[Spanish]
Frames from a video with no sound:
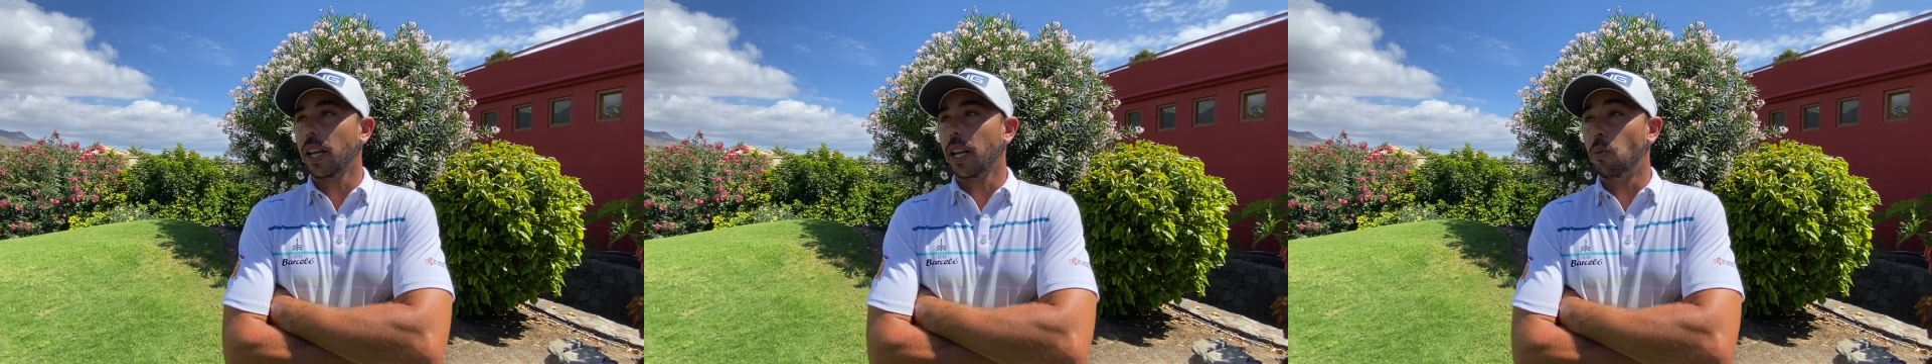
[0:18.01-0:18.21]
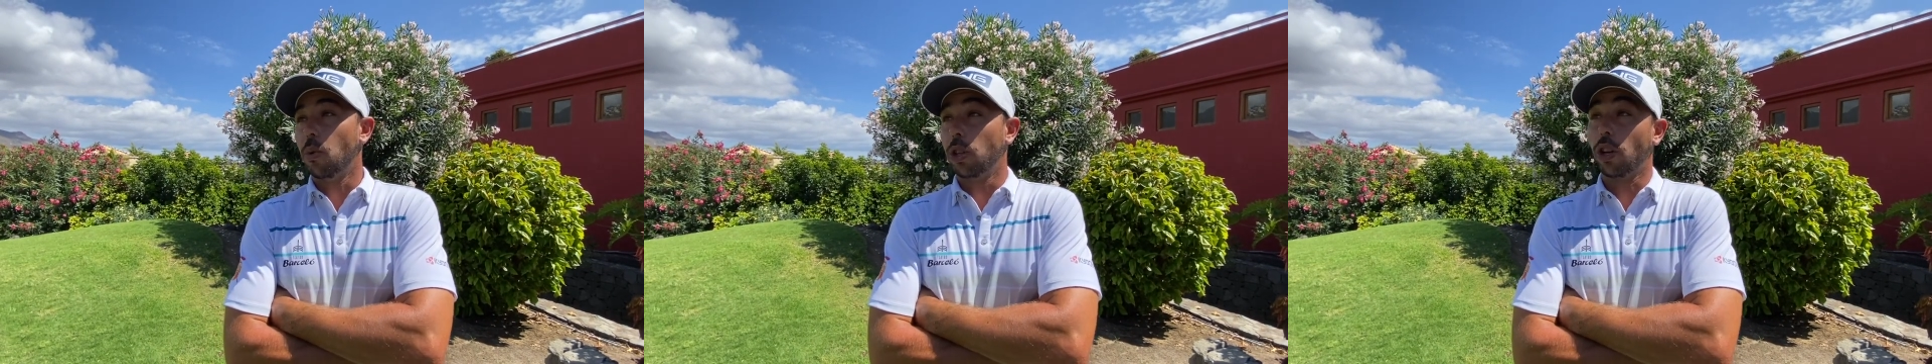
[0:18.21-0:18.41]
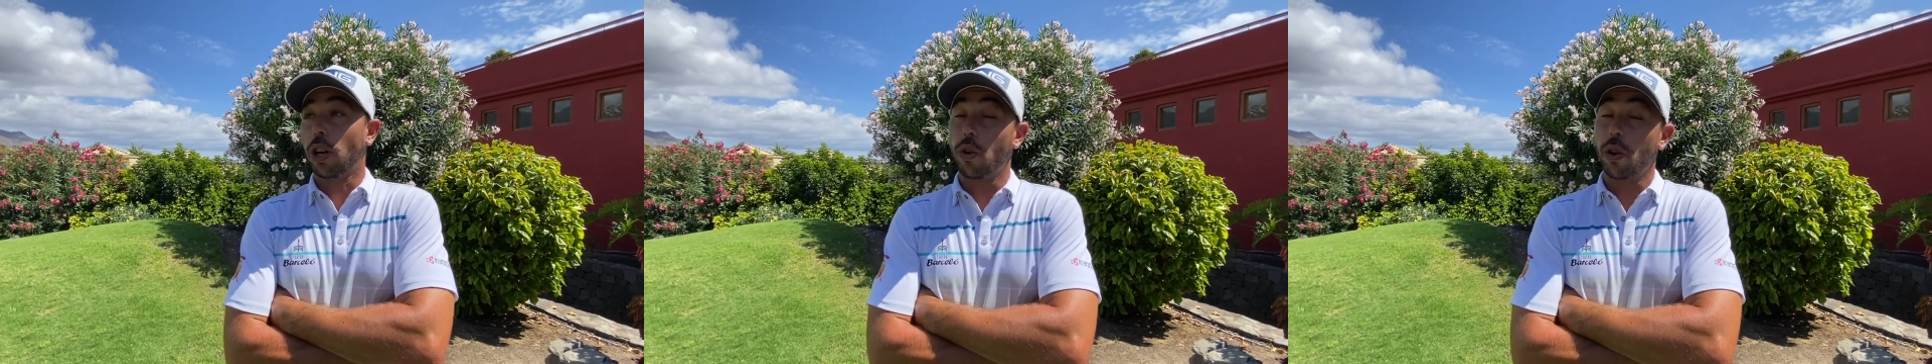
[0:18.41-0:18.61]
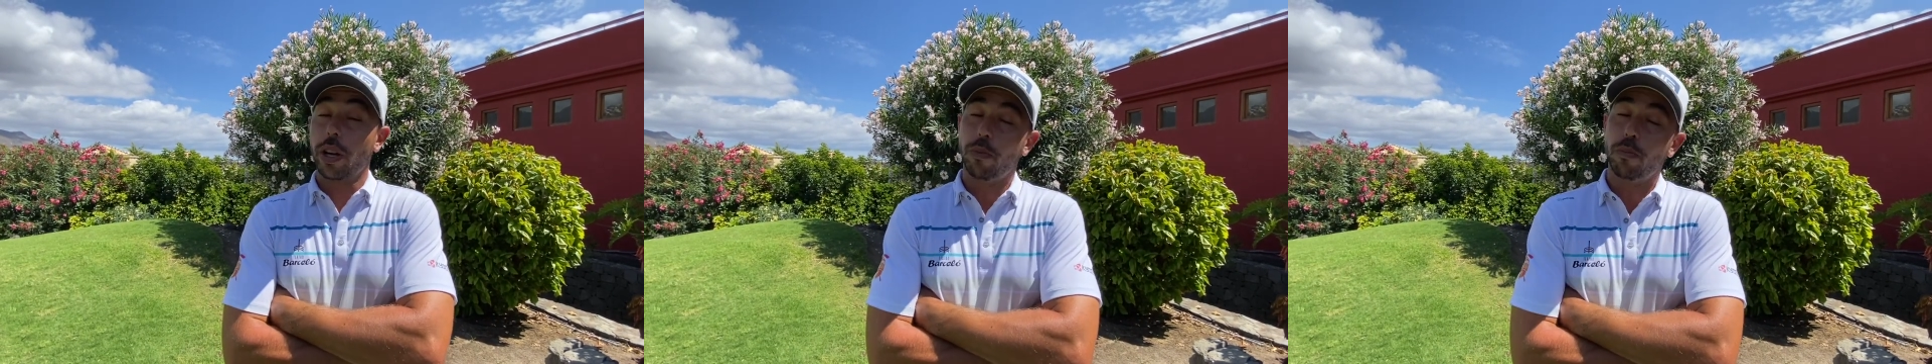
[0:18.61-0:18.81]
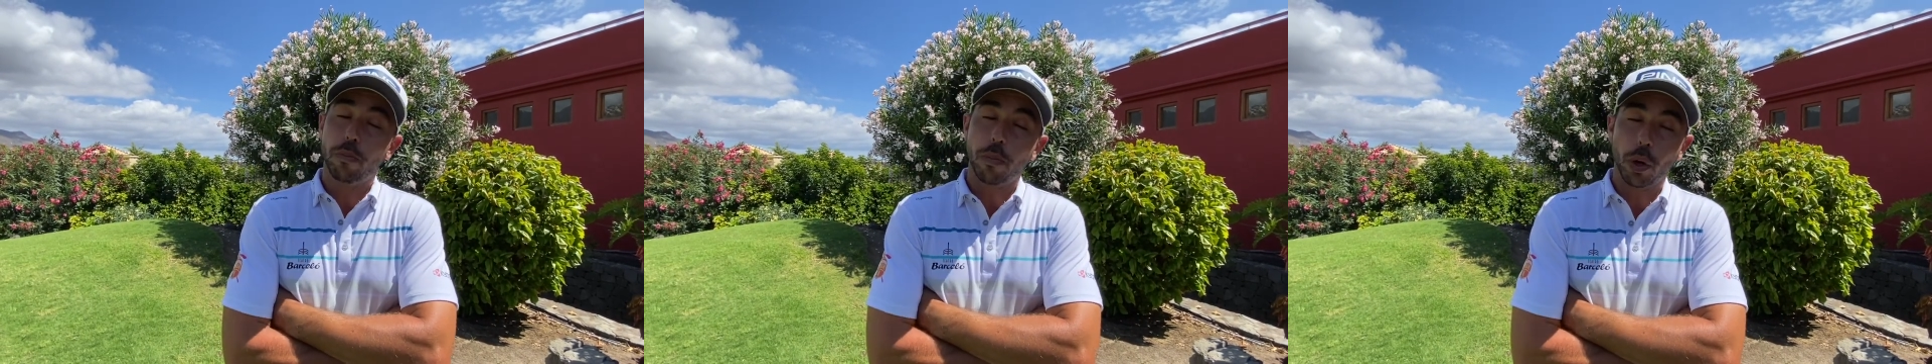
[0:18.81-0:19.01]
he vuelto a
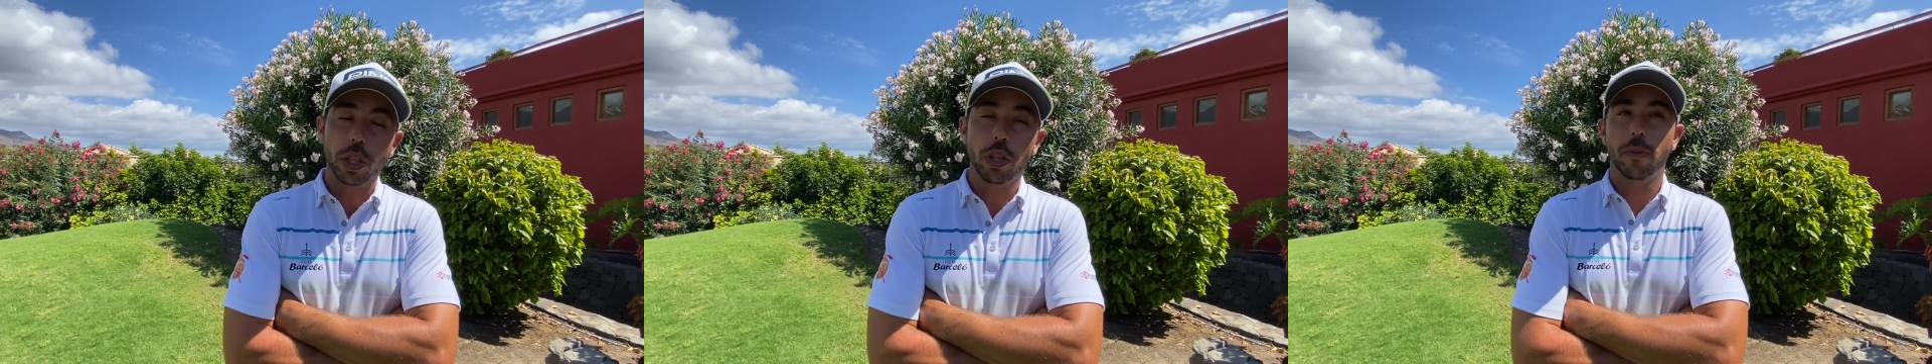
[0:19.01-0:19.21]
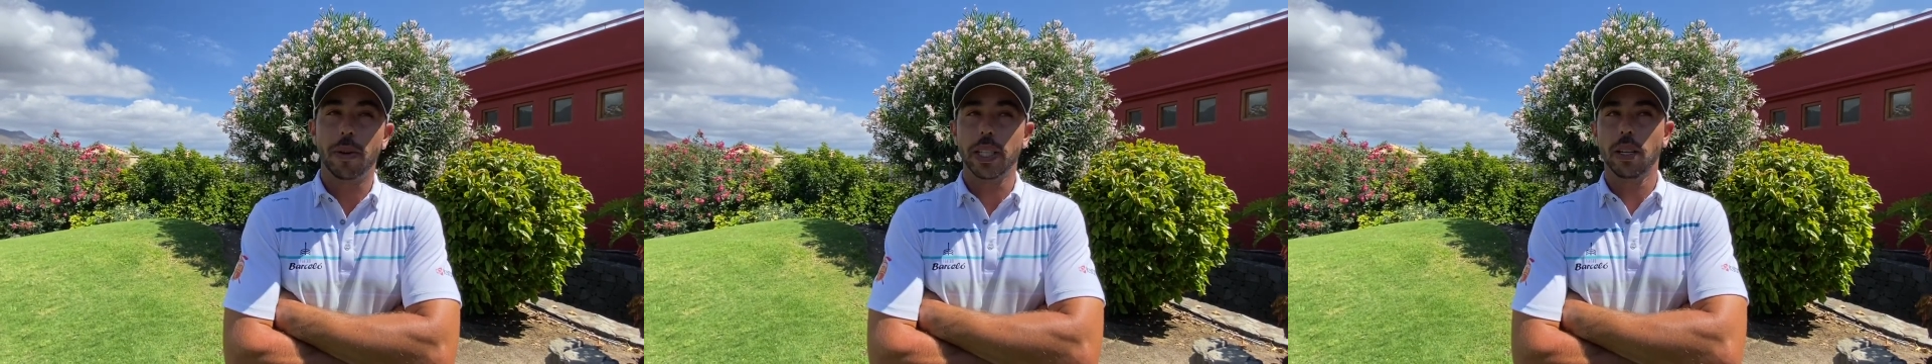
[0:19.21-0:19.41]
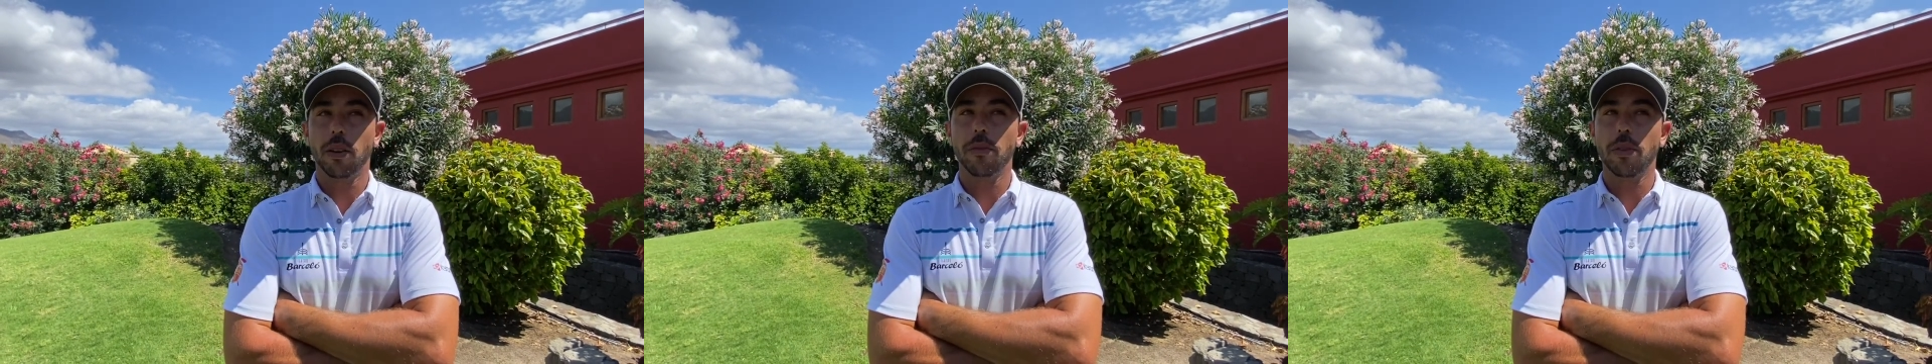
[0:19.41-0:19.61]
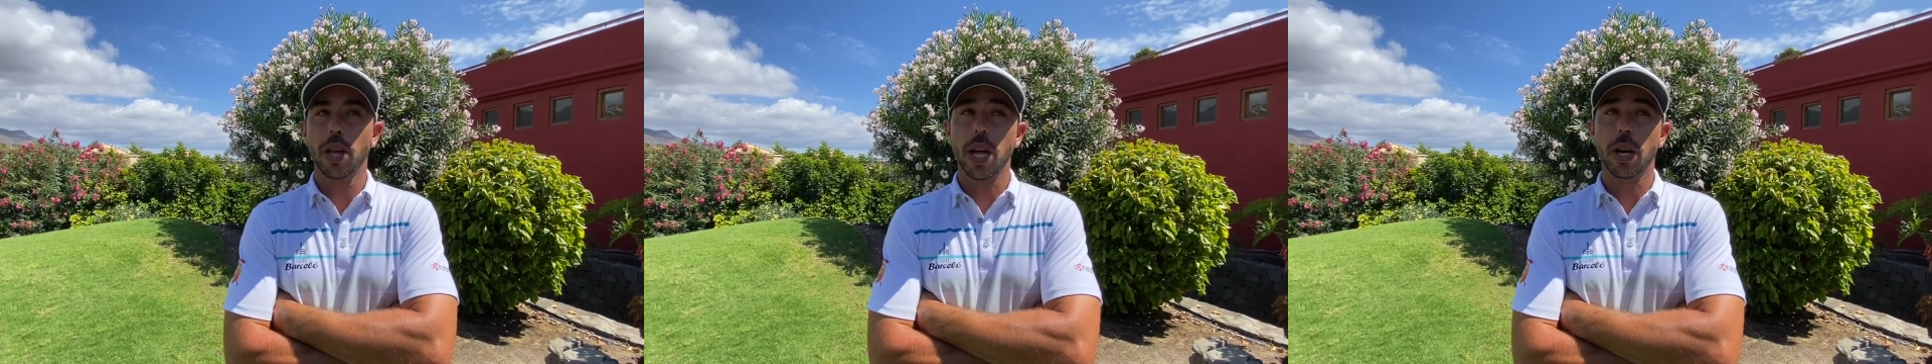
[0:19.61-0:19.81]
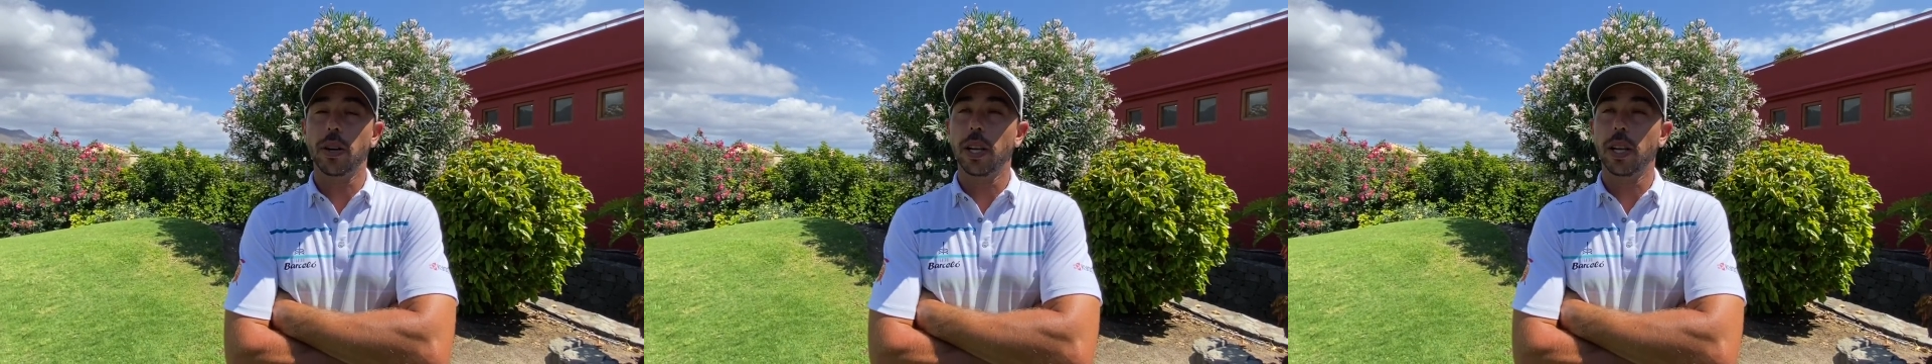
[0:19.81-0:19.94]
coger un poquito más de confianza